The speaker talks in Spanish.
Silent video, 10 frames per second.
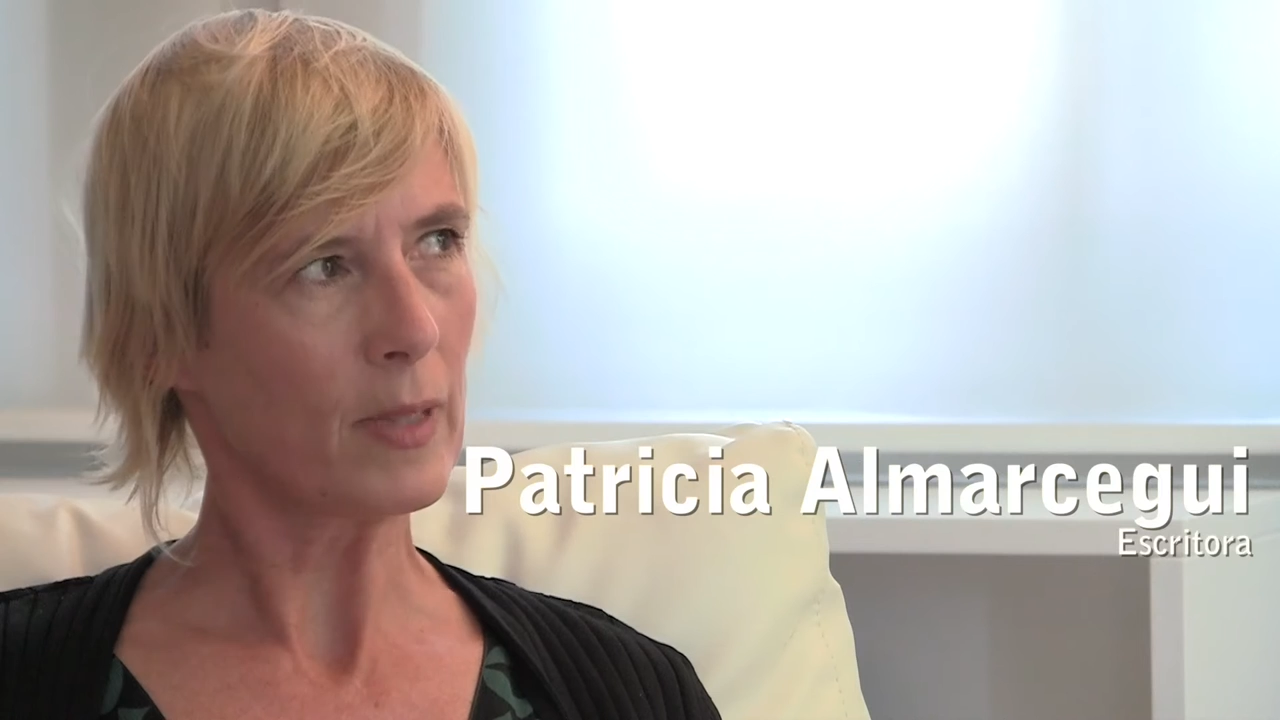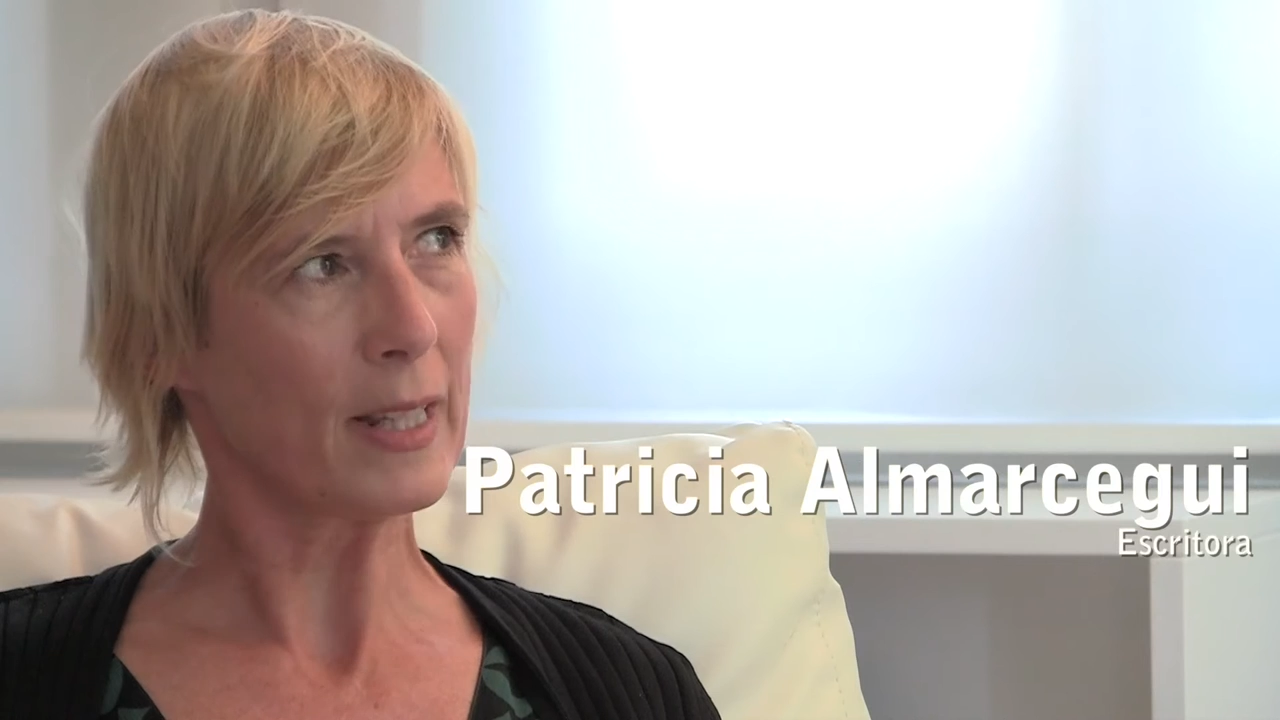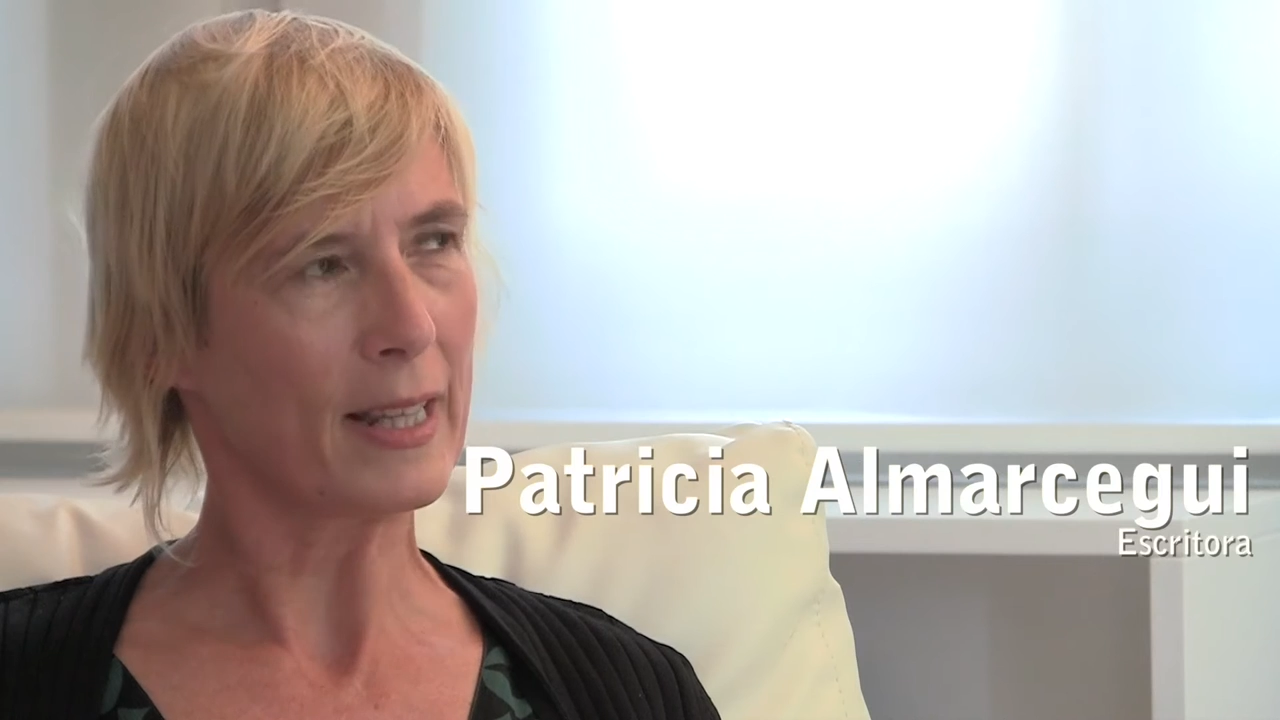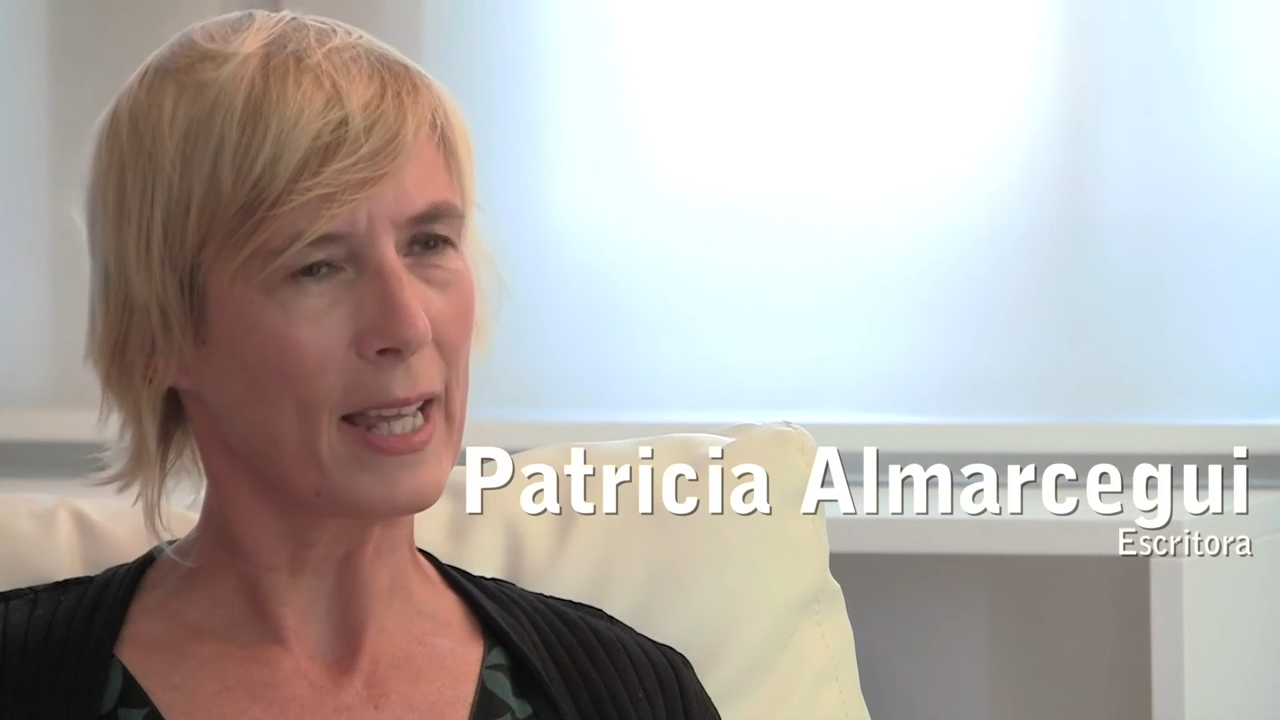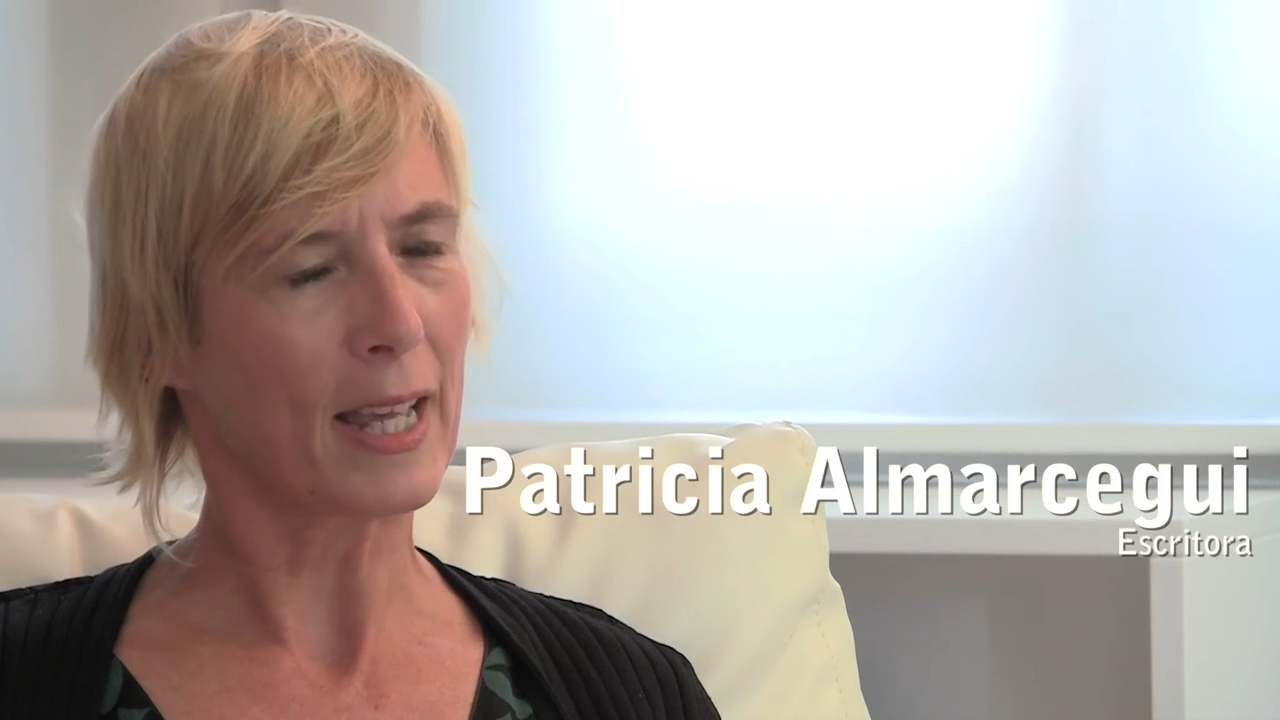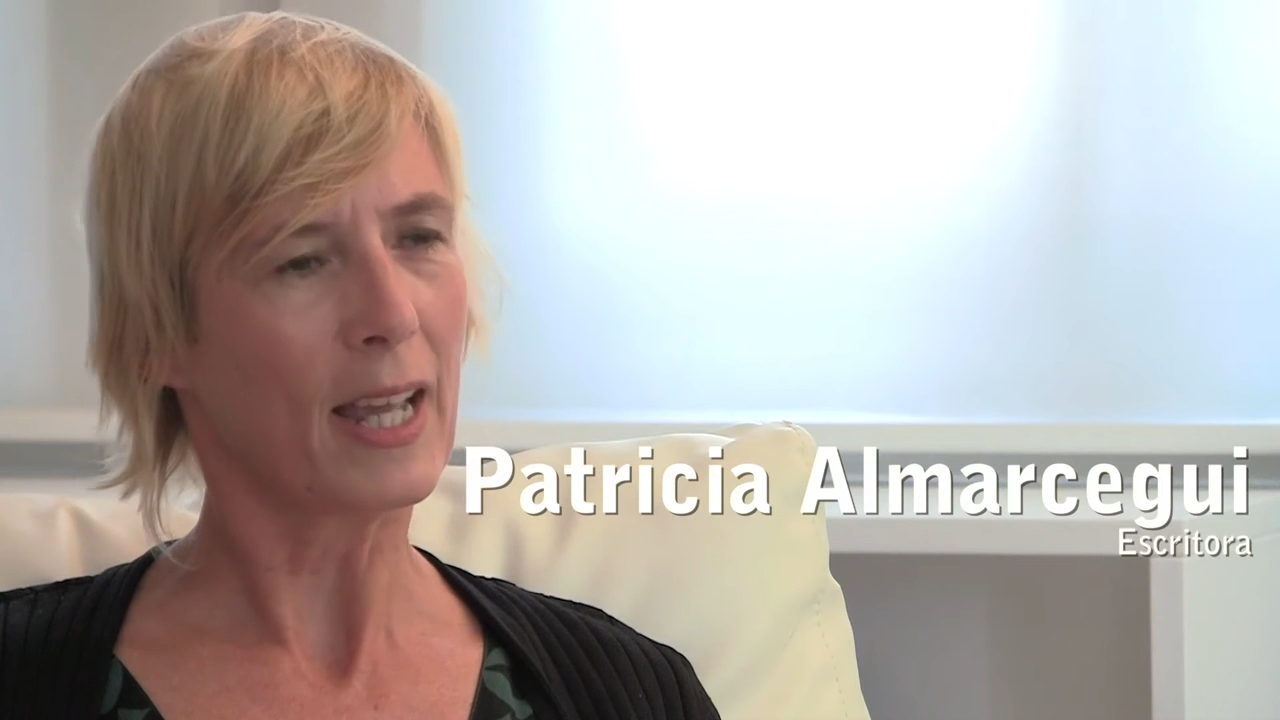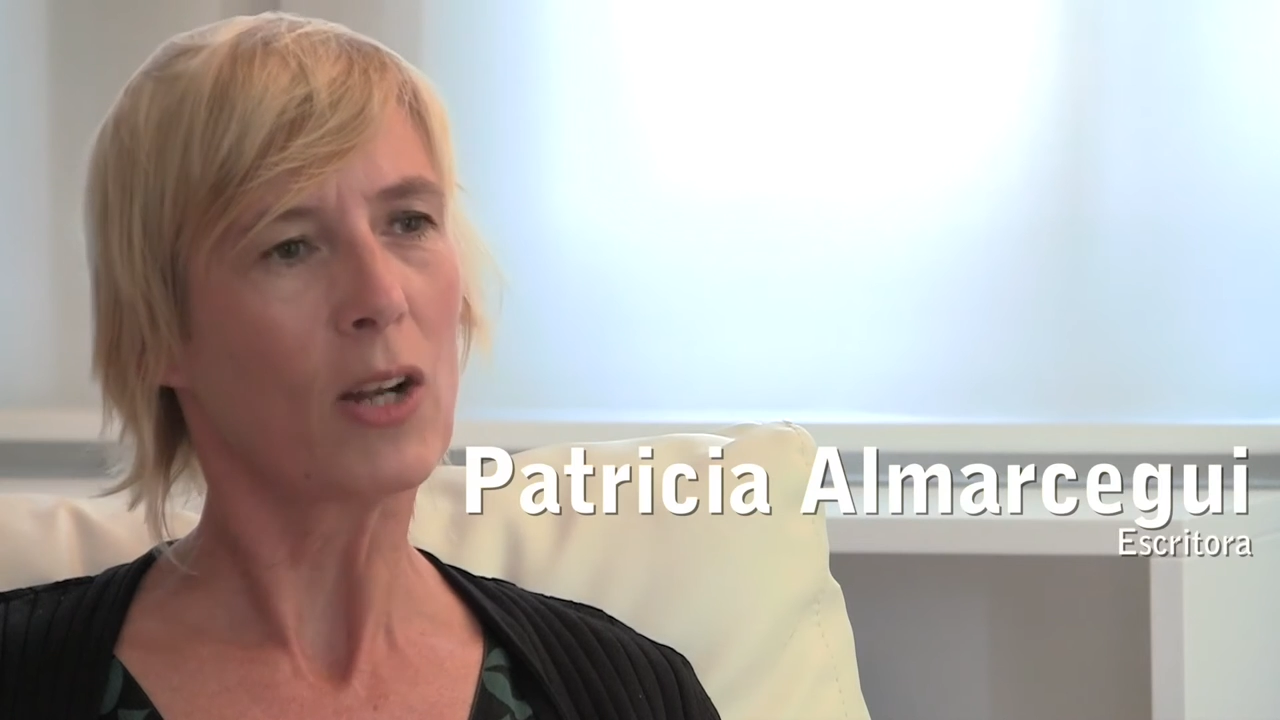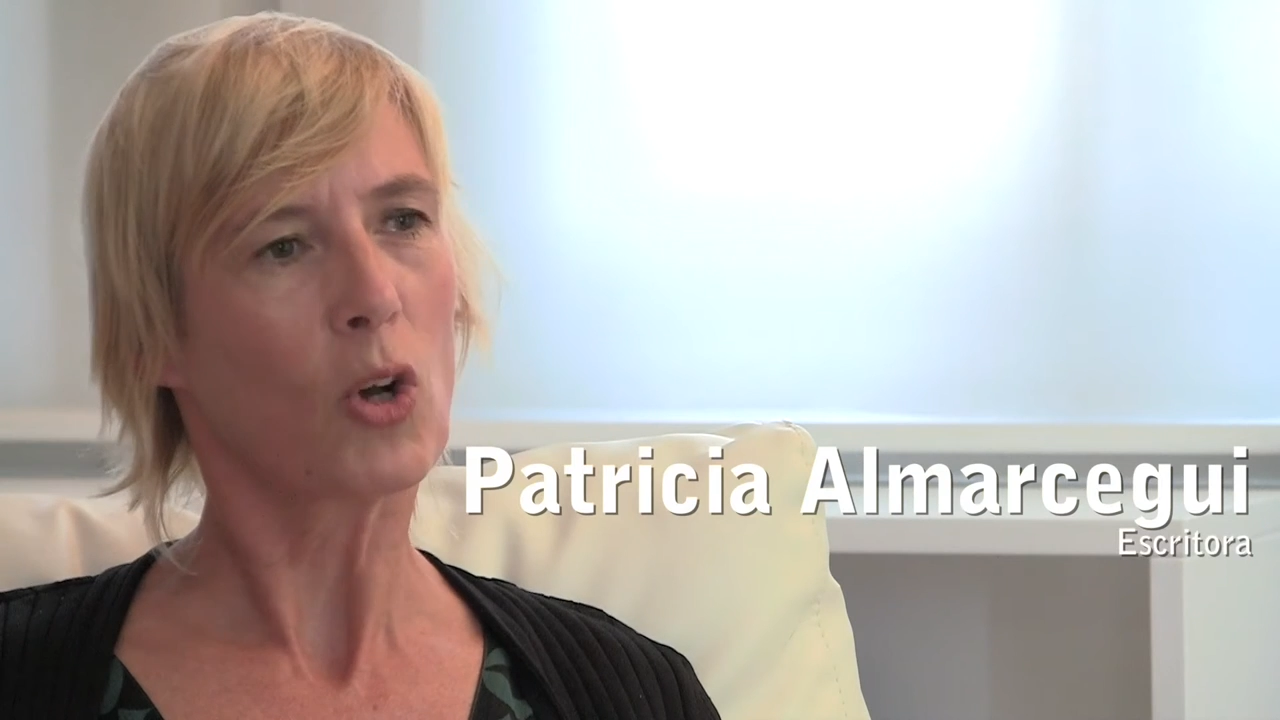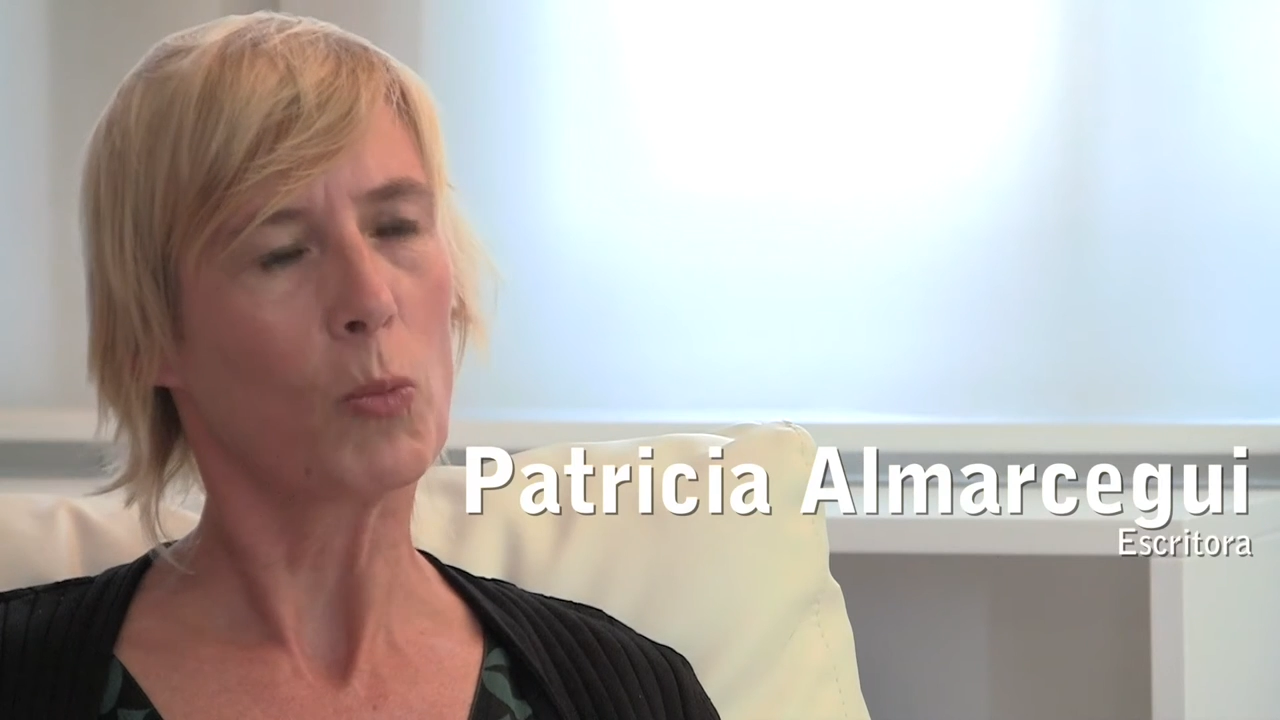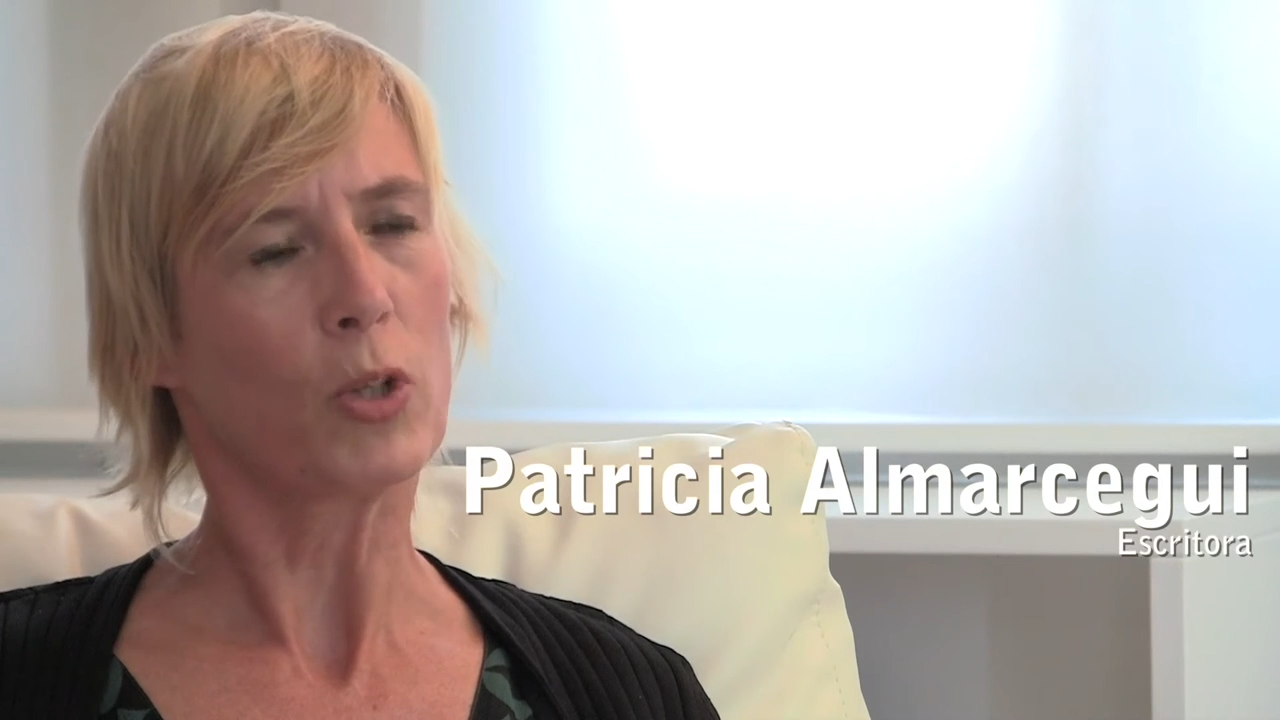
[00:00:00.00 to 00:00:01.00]
de que
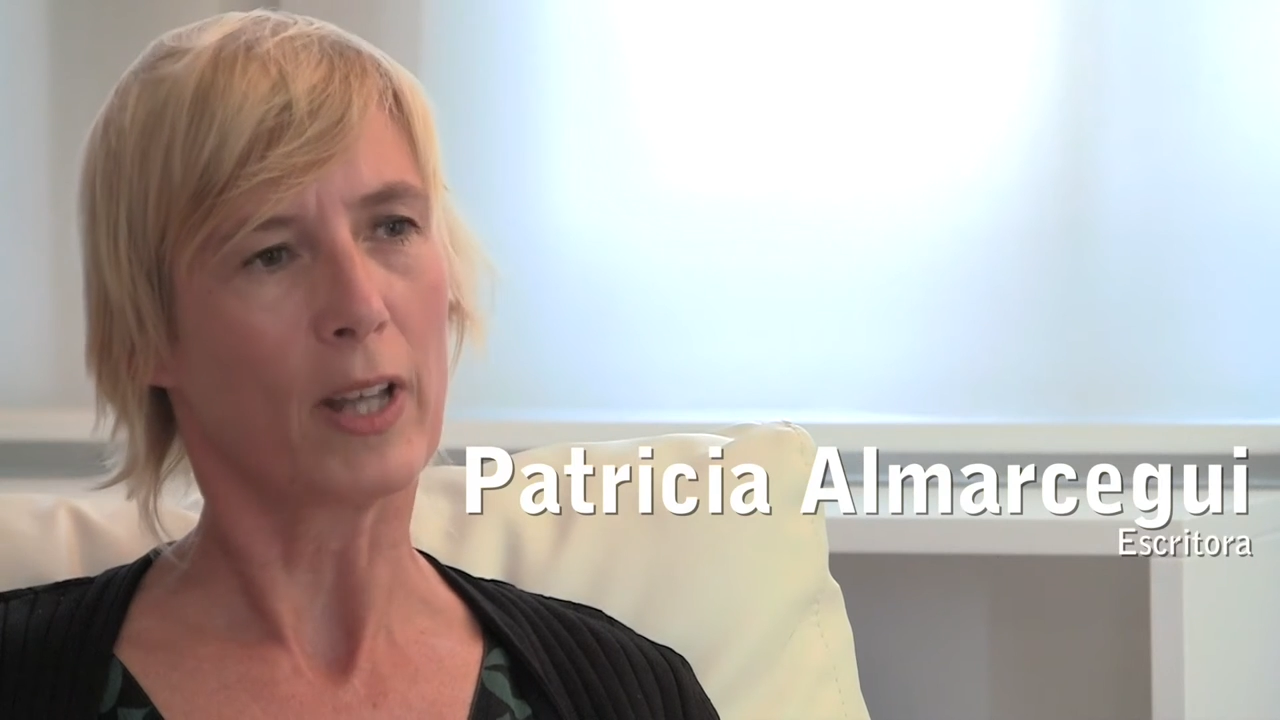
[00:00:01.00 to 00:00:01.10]
él como